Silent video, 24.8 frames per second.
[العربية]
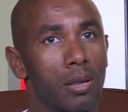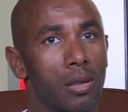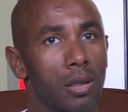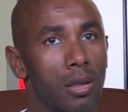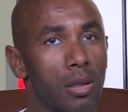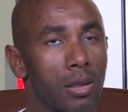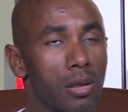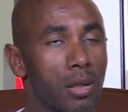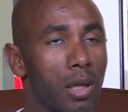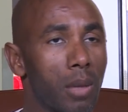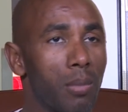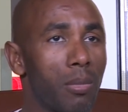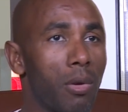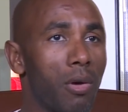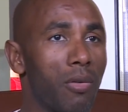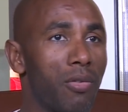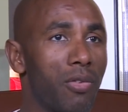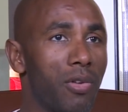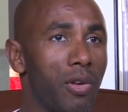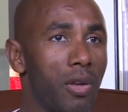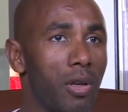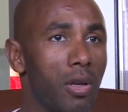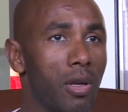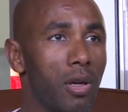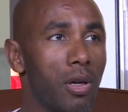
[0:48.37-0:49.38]
نتبعوا
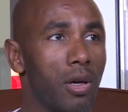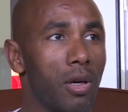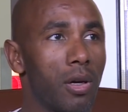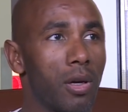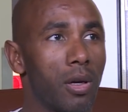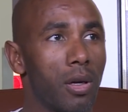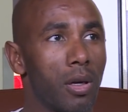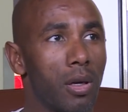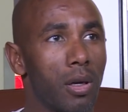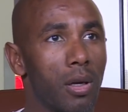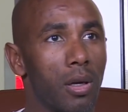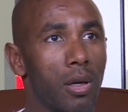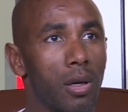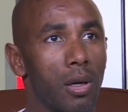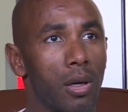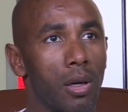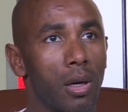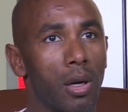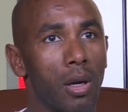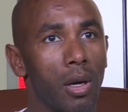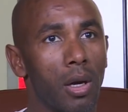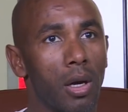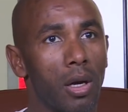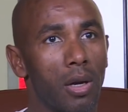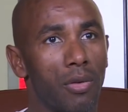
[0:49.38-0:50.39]
في
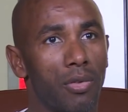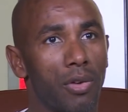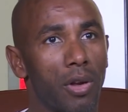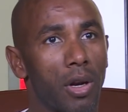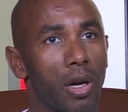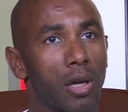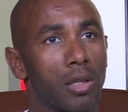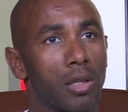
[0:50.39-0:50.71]
الفرق